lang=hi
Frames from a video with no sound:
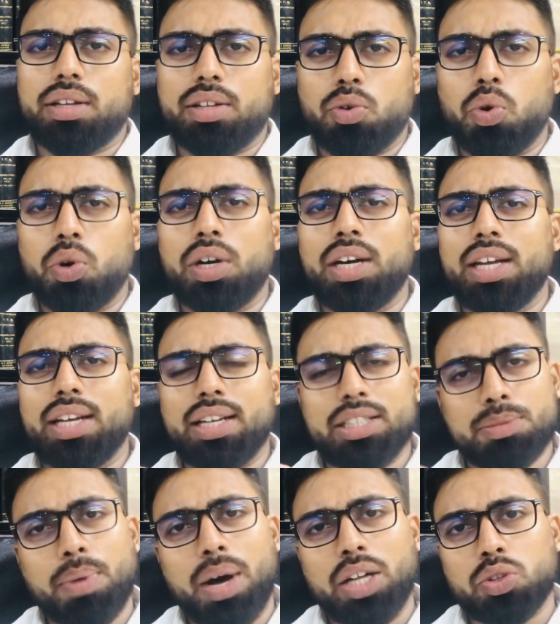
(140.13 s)
कोर्ट ने
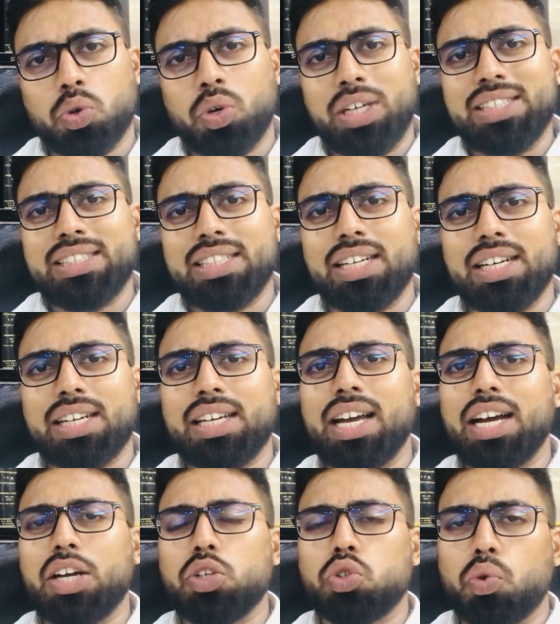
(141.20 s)
इस बात को कंसीडर किया
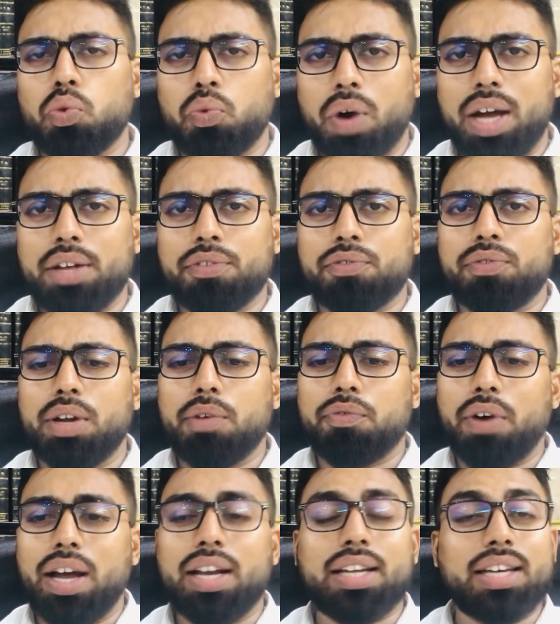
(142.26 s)
कि जो वाइफ ने
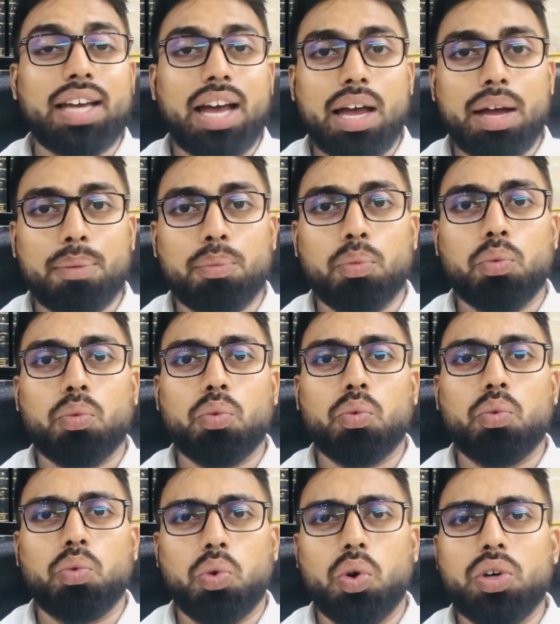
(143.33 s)
फाइल किया है
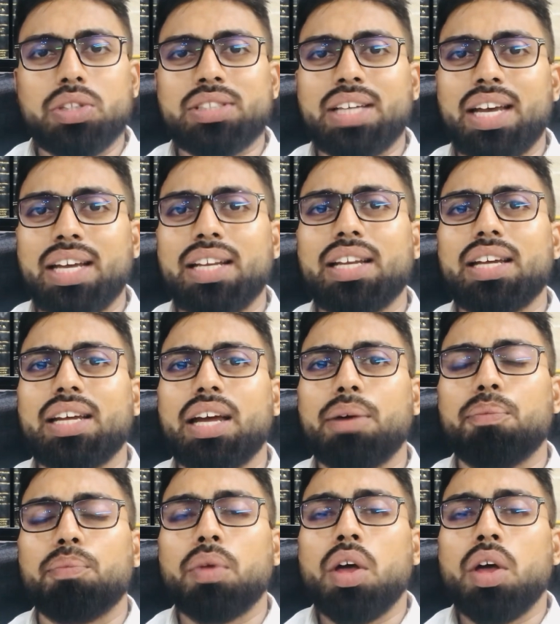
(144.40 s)
वो सही नहीं है